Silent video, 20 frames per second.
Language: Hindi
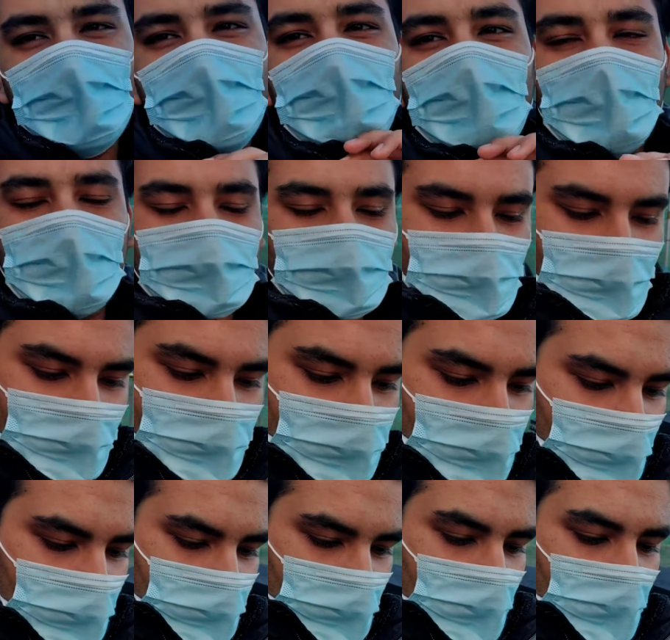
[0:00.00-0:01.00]
मर्जी बस चेंज
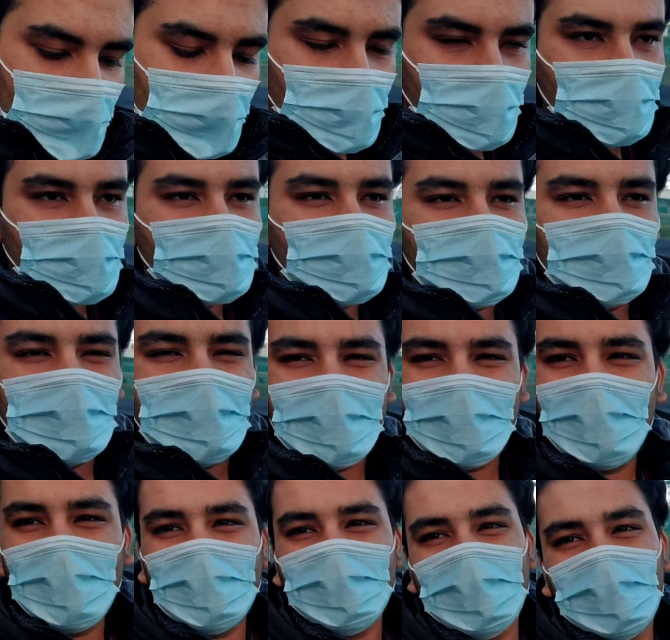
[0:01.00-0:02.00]
करके मैं
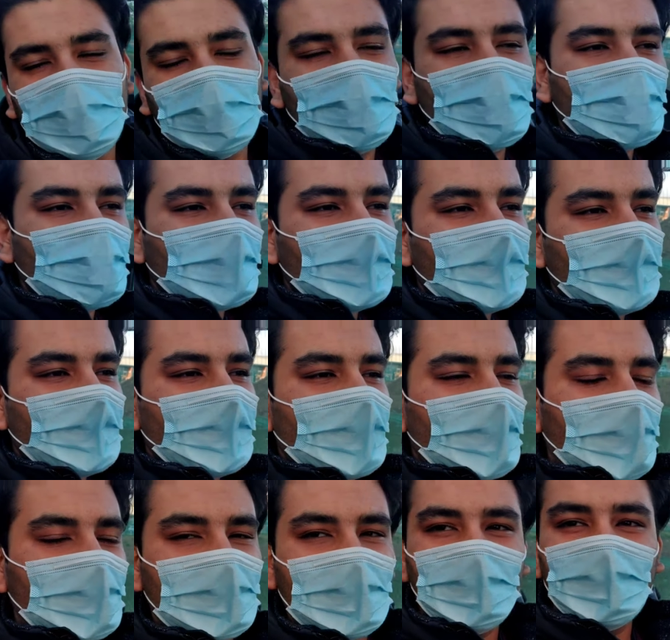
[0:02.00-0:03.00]
एक दिन में
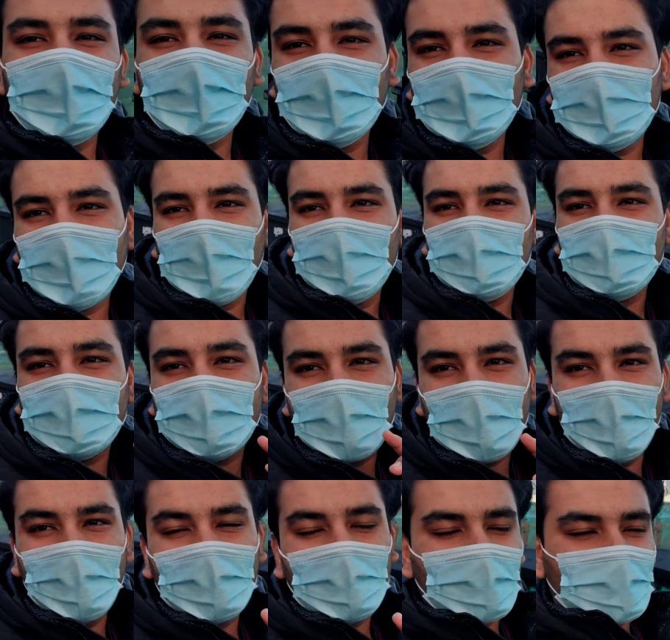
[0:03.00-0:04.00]
अनलिमिटेड टाइम्स
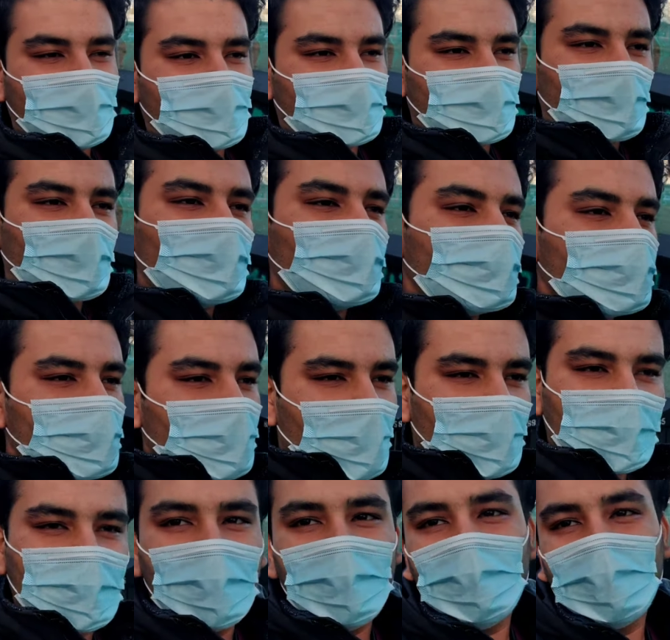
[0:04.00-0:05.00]
ट्रैवल कर सकता हूँ
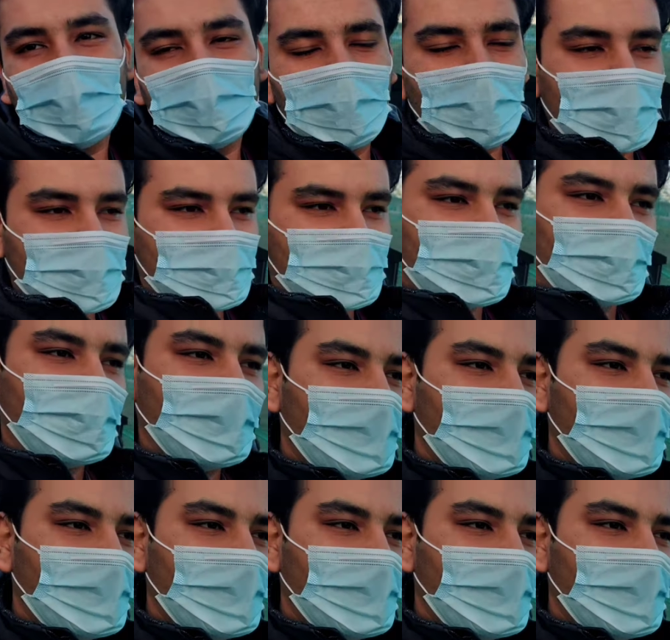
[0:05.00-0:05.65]
अपने बस पास से